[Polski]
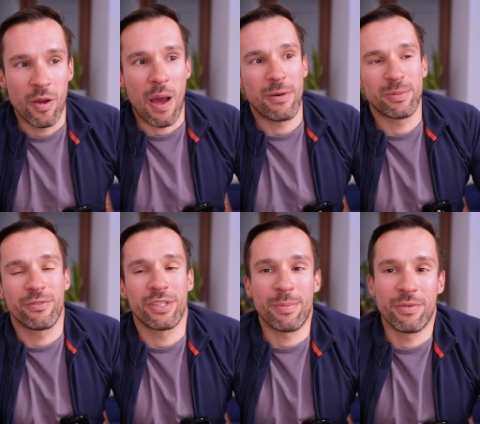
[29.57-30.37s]
a
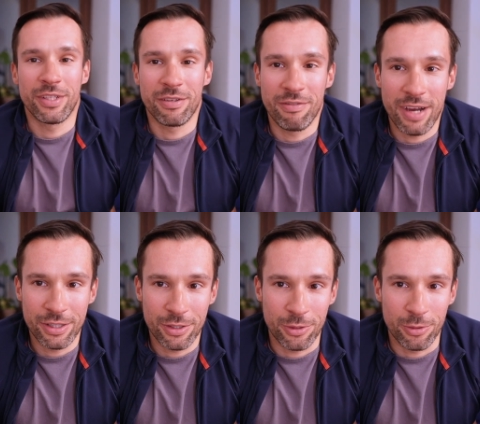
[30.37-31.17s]
pozbawiona pewnych
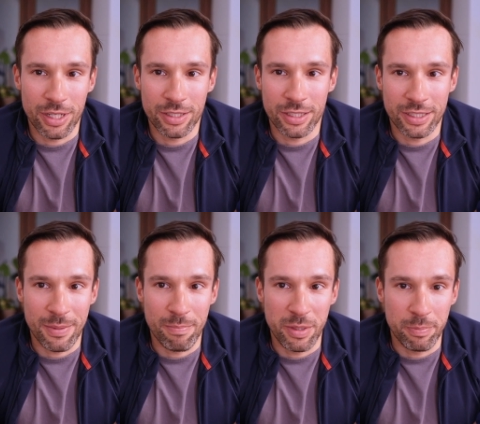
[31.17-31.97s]
wad, które
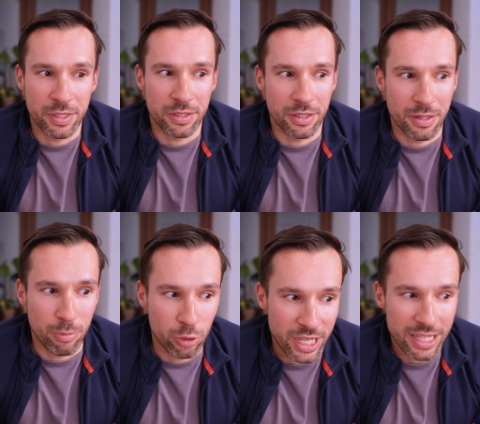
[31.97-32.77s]
system MIPS y,
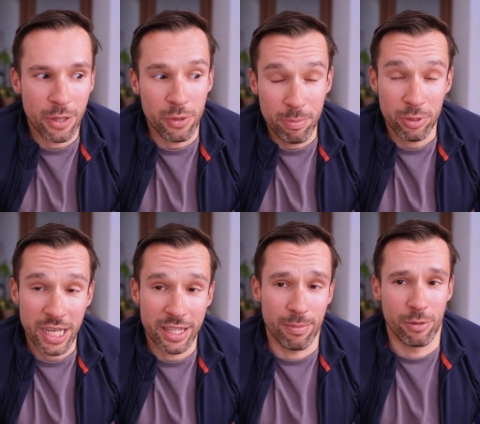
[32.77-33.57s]
posiadał i
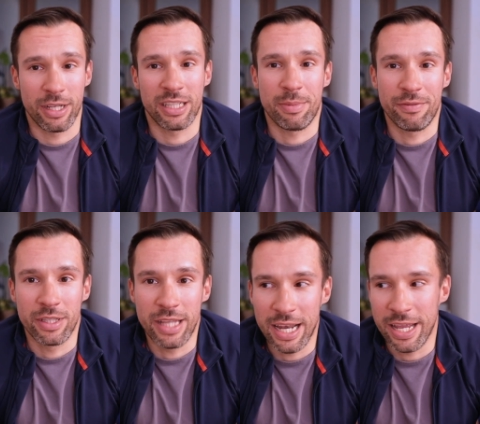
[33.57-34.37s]
posiada, bo tak
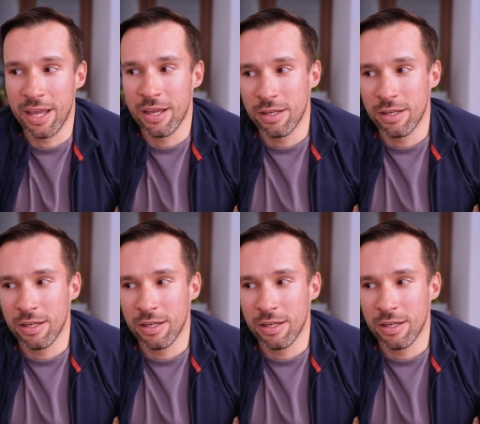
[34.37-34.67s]
naprawdę dalej